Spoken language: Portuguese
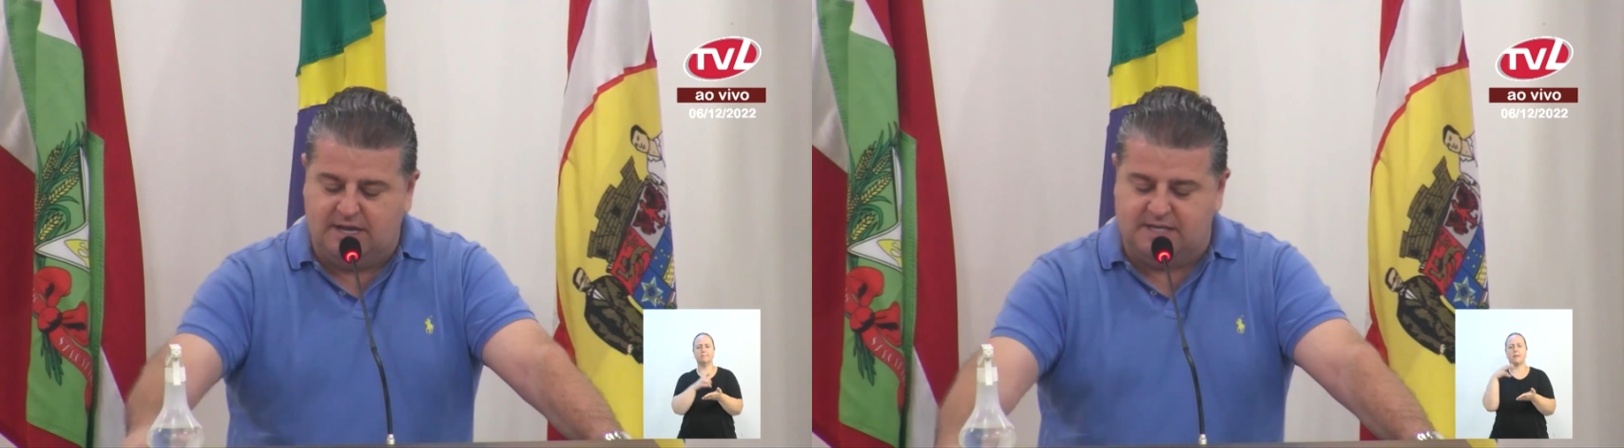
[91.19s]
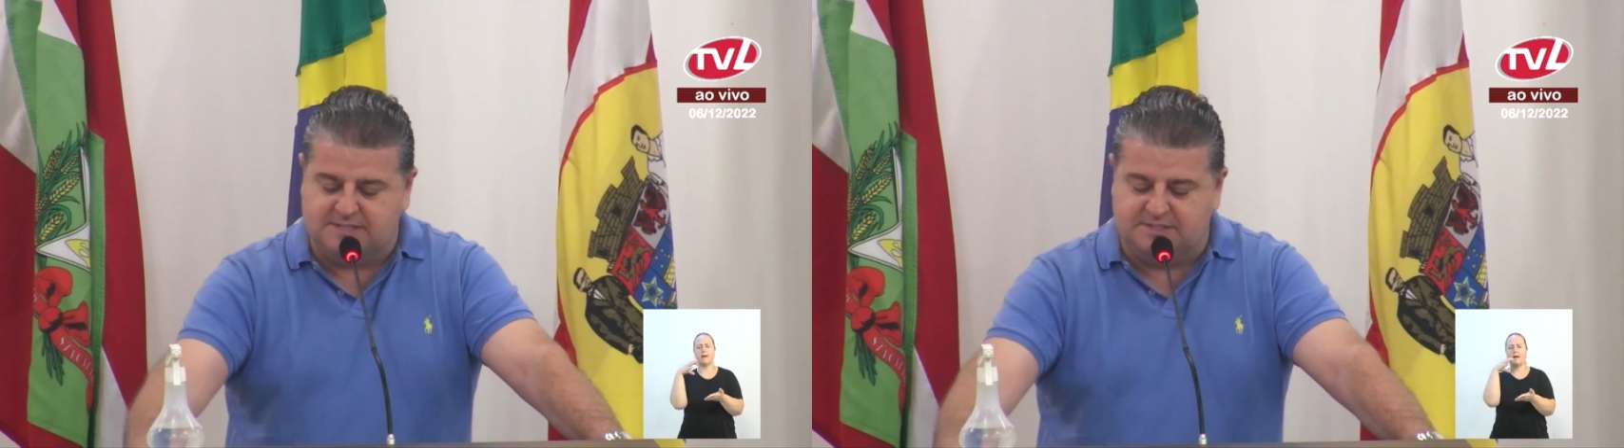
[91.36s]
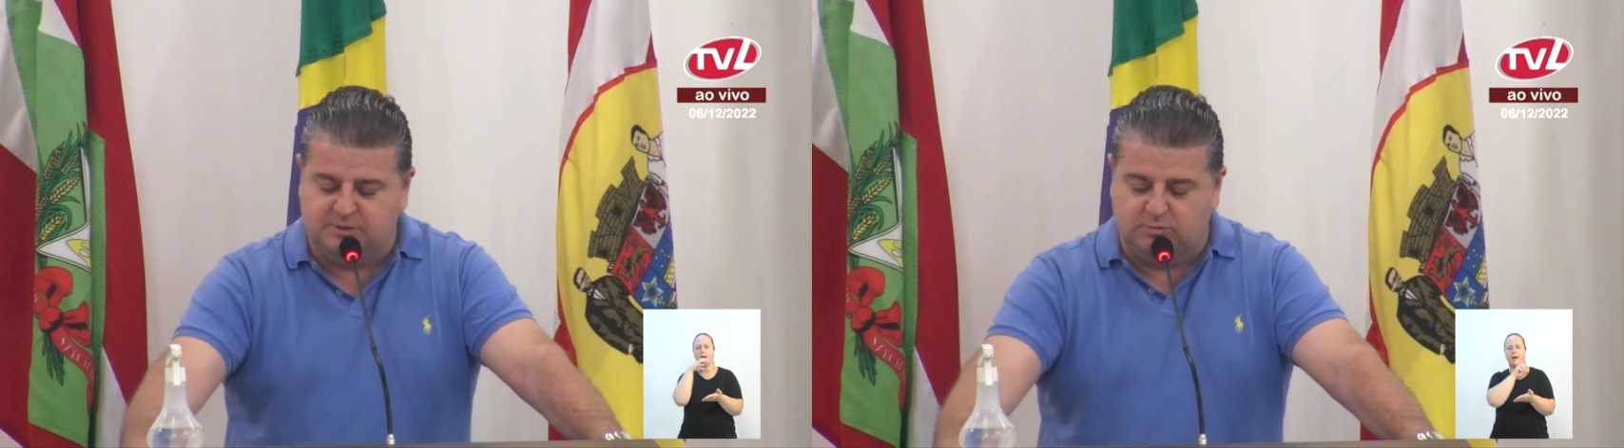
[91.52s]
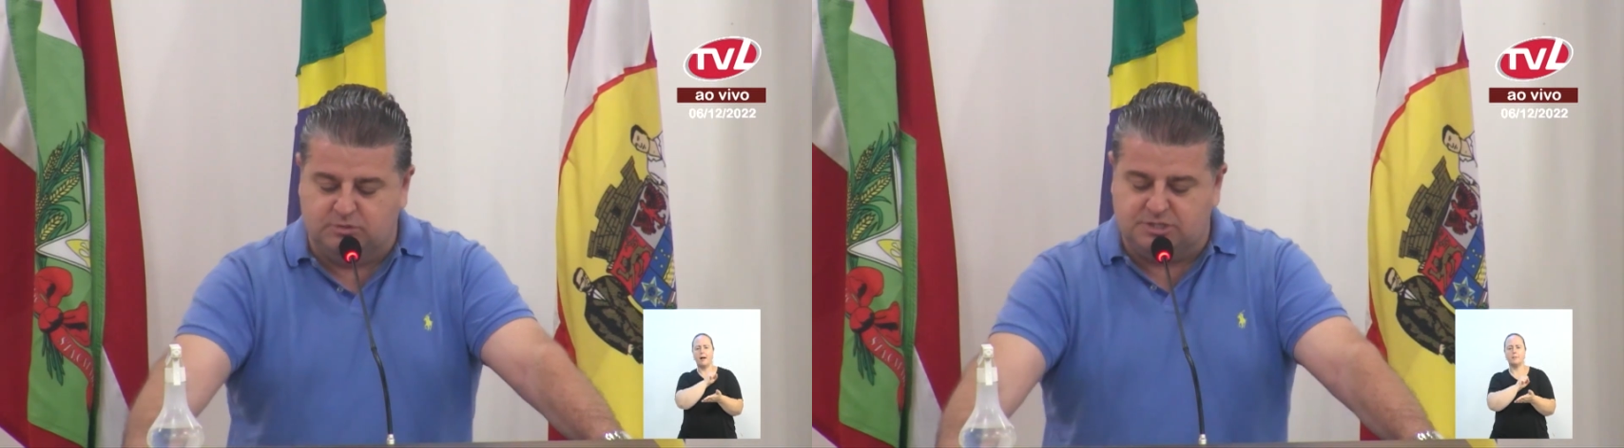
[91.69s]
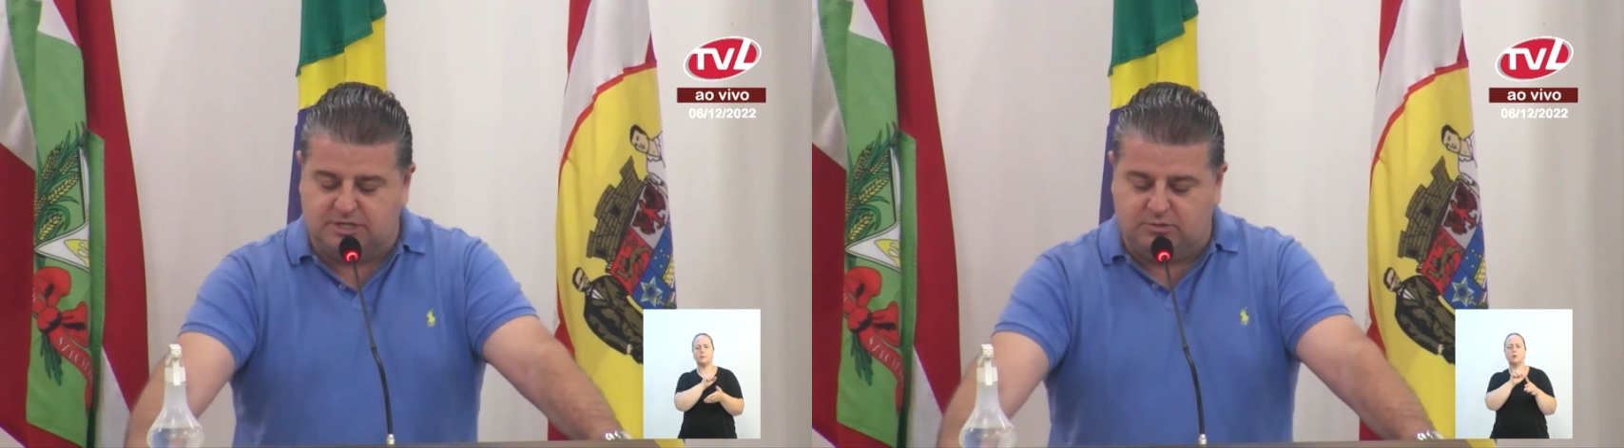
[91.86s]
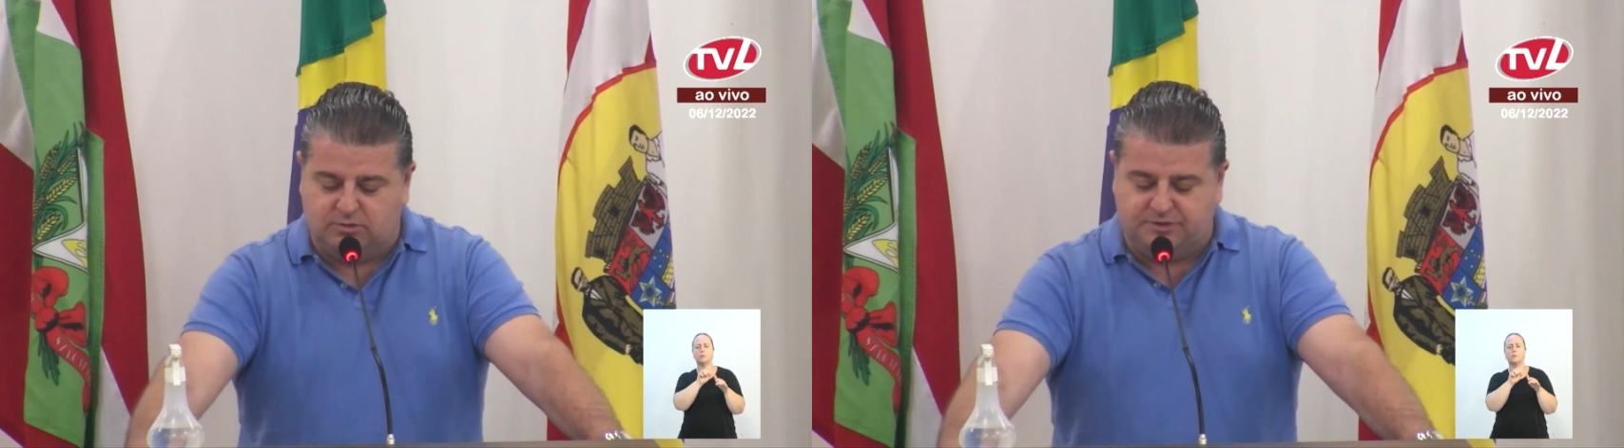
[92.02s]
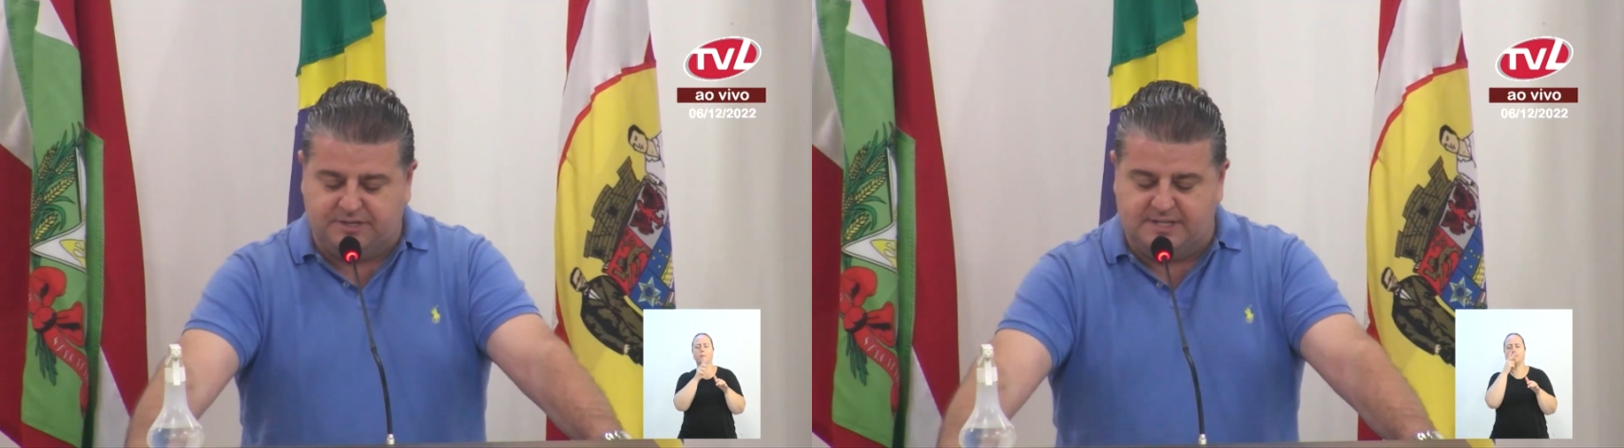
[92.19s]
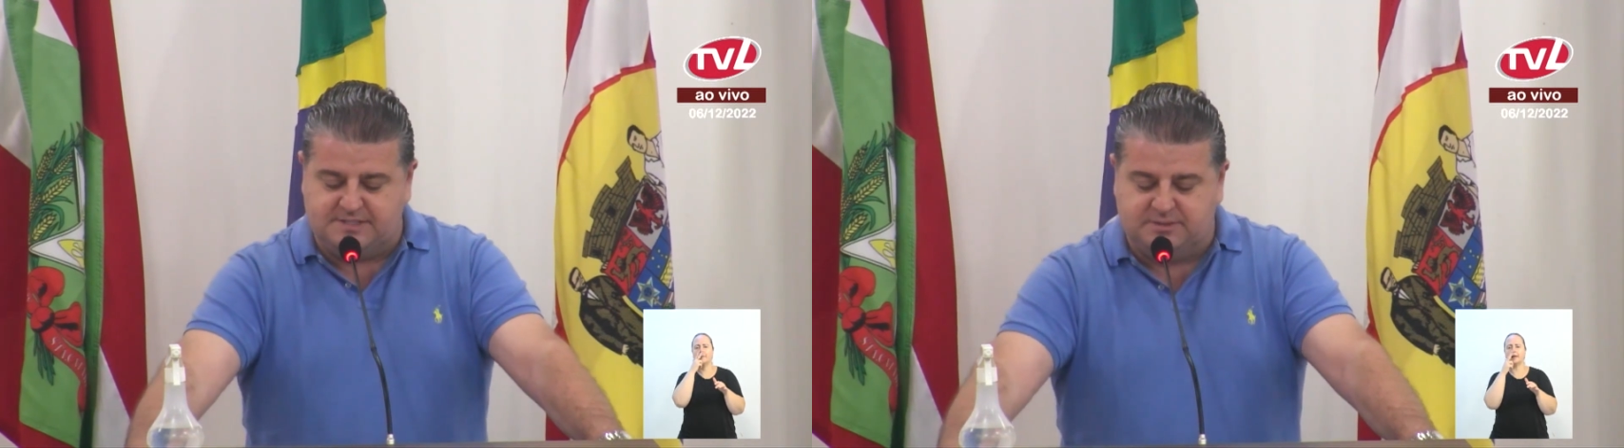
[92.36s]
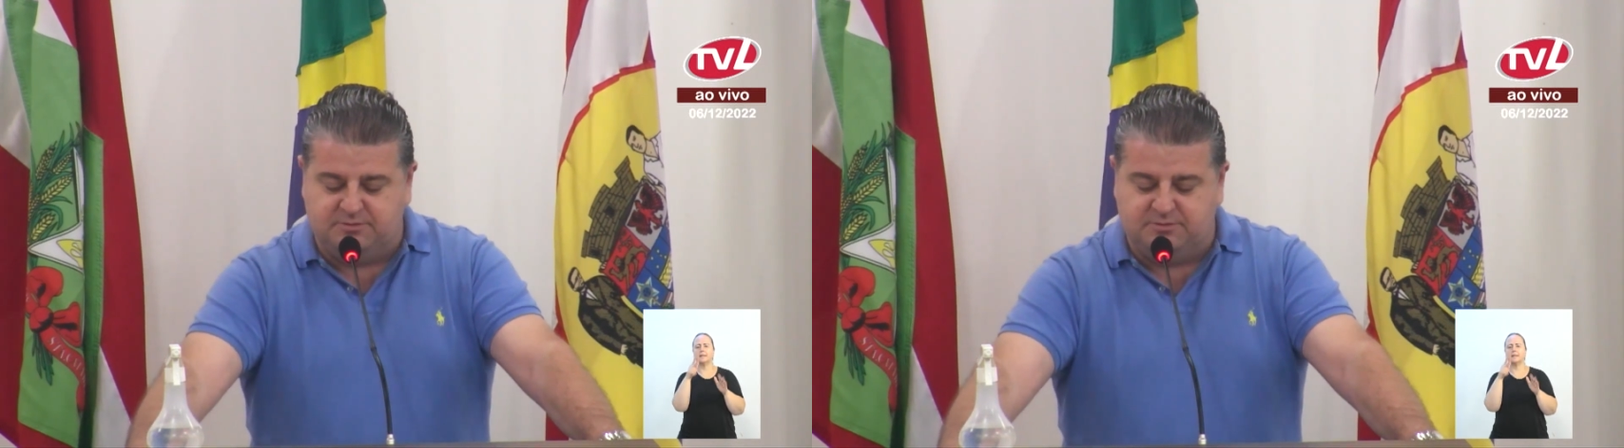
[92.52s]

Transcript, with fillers: assim como já acontece